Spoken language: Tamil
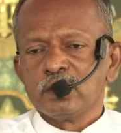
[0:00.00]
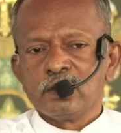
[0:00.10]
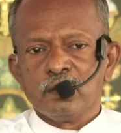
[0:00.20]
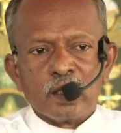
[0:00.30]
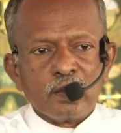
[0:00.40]

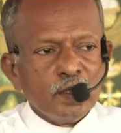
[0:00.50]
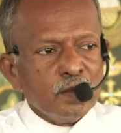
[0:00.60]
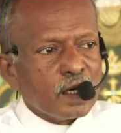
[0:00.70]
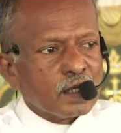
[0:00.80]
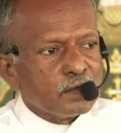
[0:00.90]
சில
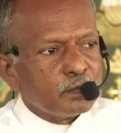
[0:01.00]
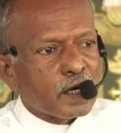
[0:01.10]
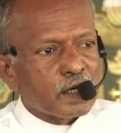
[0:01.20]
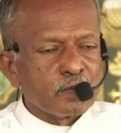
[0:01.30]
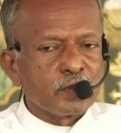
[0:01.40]
மறுபடியுமாக
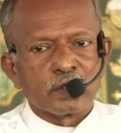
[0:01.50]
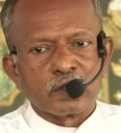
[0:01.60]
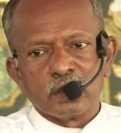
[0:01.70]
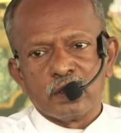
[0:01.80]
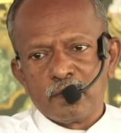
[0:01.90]
பாடம்
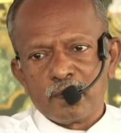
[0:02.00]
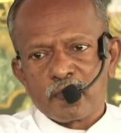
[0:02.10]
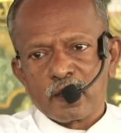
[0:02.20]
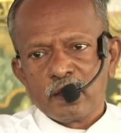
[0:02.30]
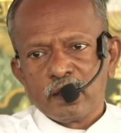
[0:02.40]
தொடர்ந்தது
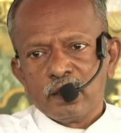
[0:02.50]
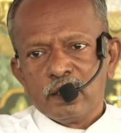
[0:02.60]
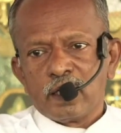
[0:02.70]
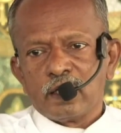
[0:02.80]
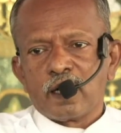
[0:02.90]

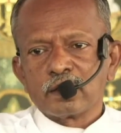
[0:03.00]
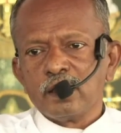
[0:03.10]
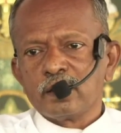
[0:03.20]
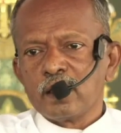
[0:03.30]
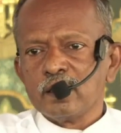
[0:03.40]
சில
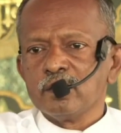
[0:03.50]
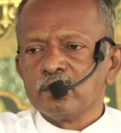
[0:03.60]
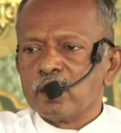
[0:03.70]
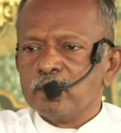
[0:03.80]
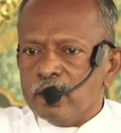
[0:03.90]
நாட்கள் கழித்து
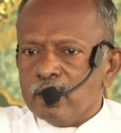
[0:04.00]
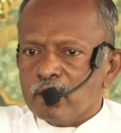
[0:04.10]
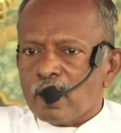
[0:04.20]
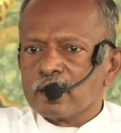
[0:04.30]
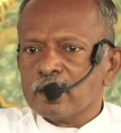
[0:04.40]

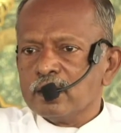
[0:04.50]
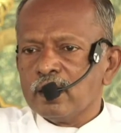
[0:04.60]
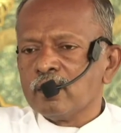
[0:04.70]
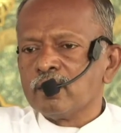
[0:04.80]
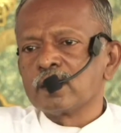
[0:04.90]
மறுபடியுமாக இந்த
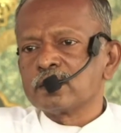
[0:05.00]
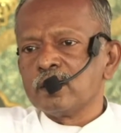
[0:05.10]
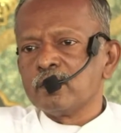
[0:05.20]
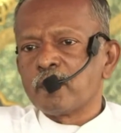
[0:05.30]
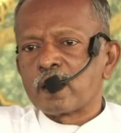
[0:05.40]

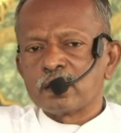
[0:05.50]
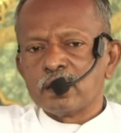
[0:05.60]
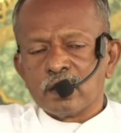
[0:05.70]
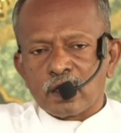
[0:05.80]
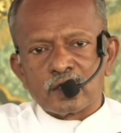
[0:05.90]
இளவரசனை பார்த்து
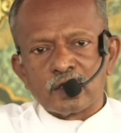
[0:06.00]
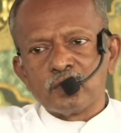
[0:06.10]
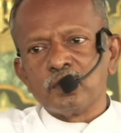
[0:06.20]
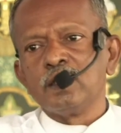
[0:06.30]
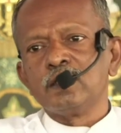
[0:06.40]
நீ
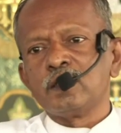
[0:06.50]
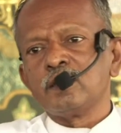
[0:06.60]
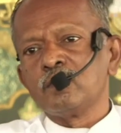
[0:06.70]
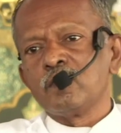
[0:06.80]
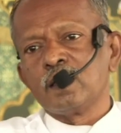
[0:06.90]
காட்டுக்குள்ளே
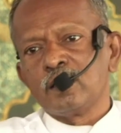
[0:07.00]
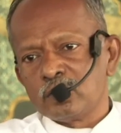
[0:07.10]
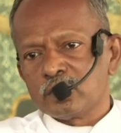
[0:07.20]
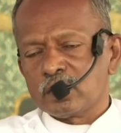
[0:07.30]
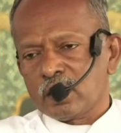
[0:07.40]
சென்று வா என்று
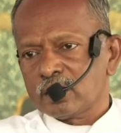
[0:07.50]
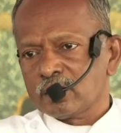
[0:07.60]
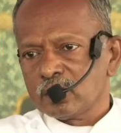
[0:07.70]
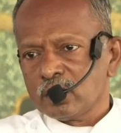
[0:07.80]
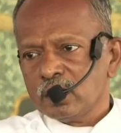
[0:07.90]
சொன்ன
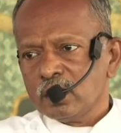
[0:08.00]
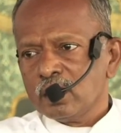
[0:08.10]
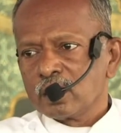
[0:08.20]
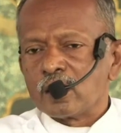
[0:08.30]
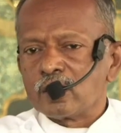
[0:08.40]

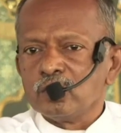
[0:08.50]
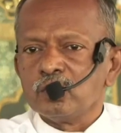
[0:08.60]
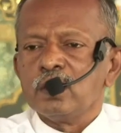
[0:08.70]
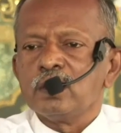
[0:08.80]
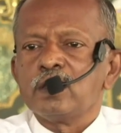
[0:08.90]

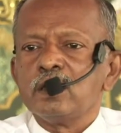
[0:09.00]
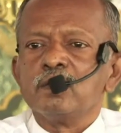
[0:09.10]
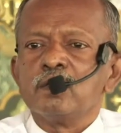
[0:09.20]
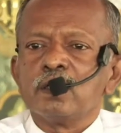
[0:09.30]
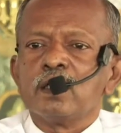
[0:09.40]
காட்டுக்குள்ளே
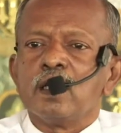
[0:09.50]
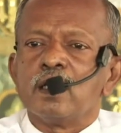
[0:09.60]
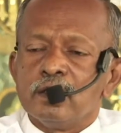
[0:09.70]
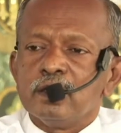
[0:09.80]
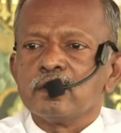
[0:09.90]
சென்று வந்த
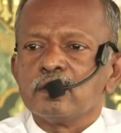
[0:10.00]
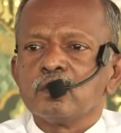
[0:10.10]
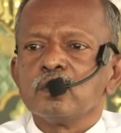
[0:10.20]
இளைஞன்